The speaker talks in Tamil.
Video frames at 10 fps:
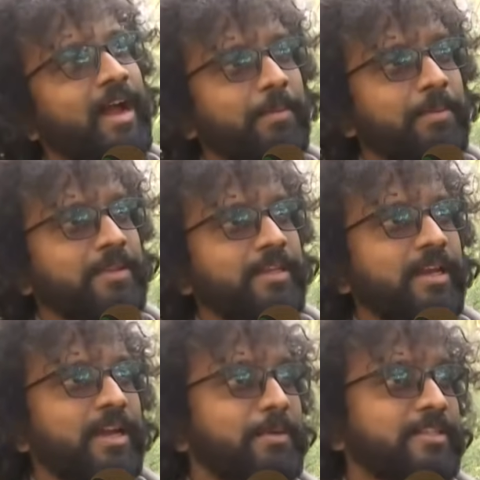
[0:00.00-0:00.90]
அப்போ
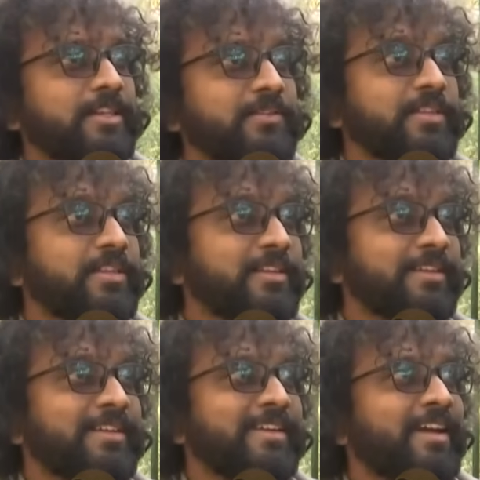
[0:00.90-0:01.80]
பார்த்தீங்கன்னா கமல் சார் வந்து
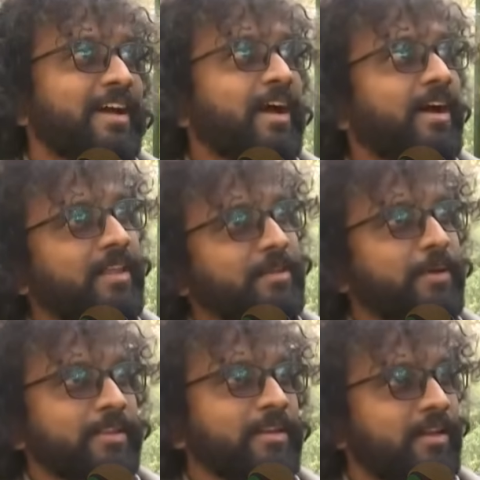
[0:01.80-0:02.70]
அந்த
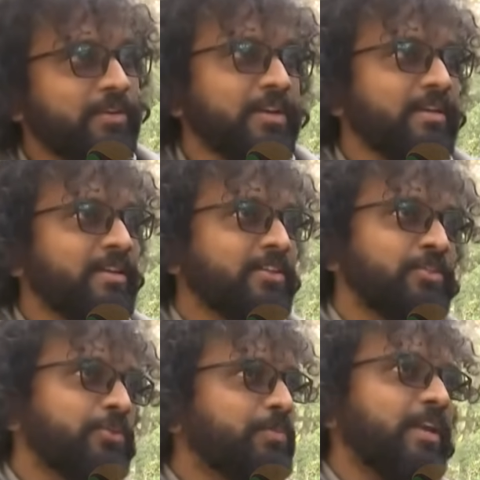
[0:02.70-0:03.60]
படத்தில் அவர்
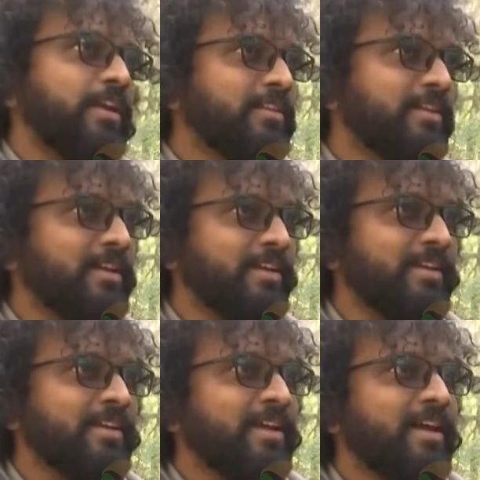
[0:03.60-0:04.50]
ஷூட் பண்ணி எடுத்திருக்காரு
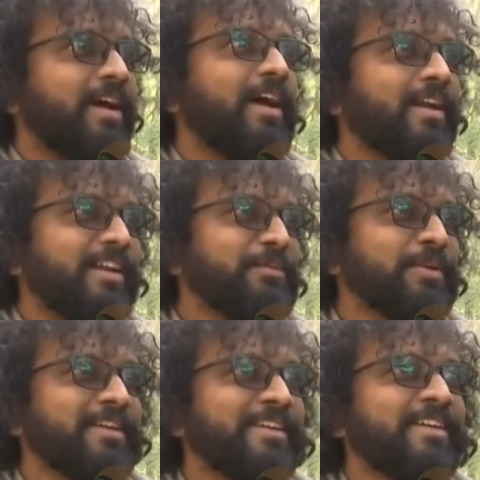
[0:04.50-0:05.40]
ஆனால்
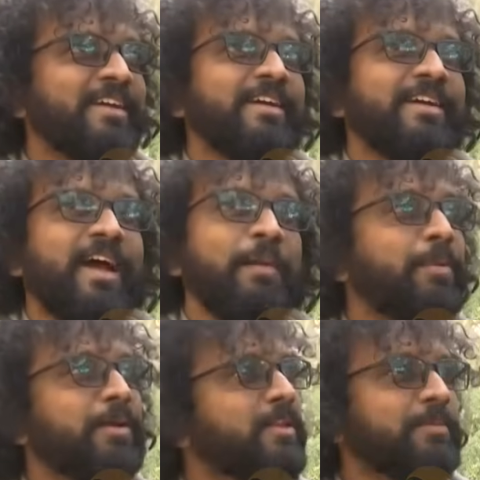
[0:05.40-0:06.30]
நமக்கு அப்போ
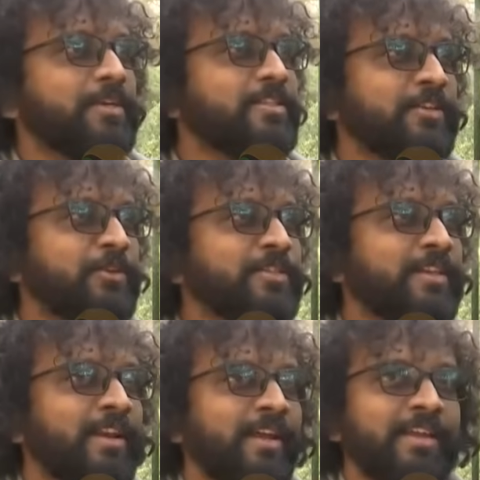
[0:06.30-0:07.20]
நம்ம அது பெருசாக
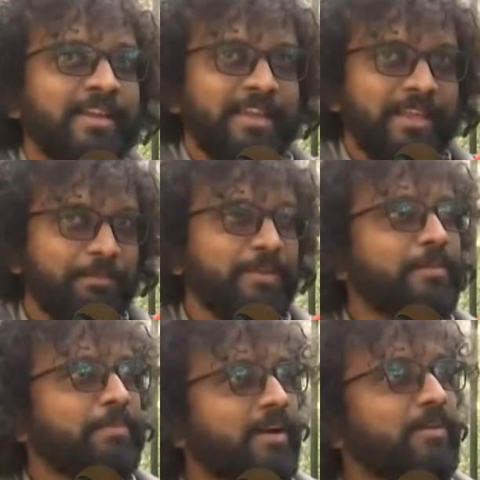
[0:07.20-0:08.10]
யோசிக்கல இப்போ இந்த
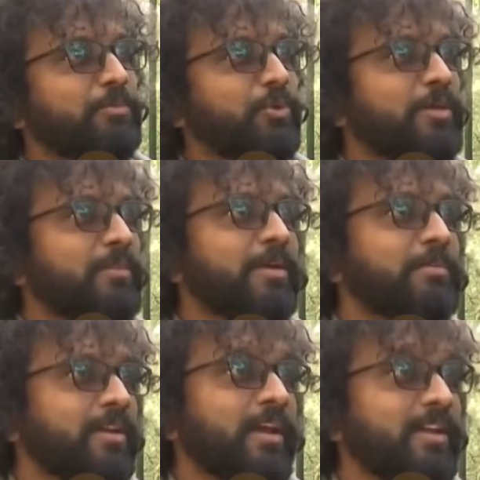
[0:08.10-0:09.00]
படம் மூலியமாக
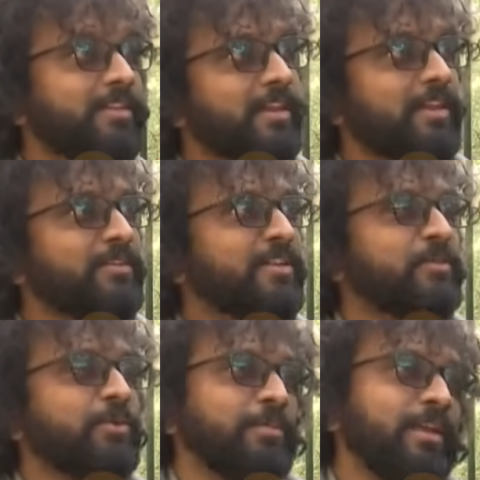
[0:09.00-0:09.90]
நமக்கு நிறைய தெரிய
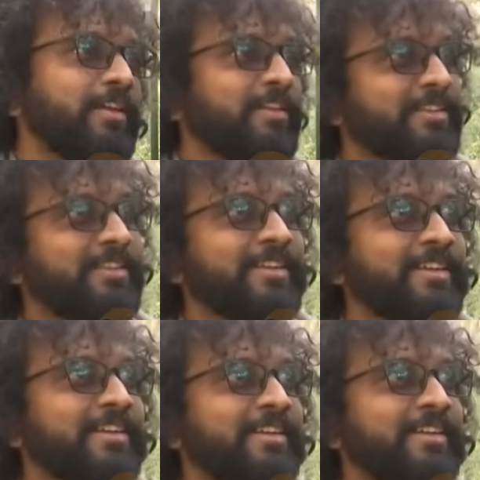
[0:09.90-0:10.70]
வந்திருக்கோ இப்படிலாம் இருந்திருக்கு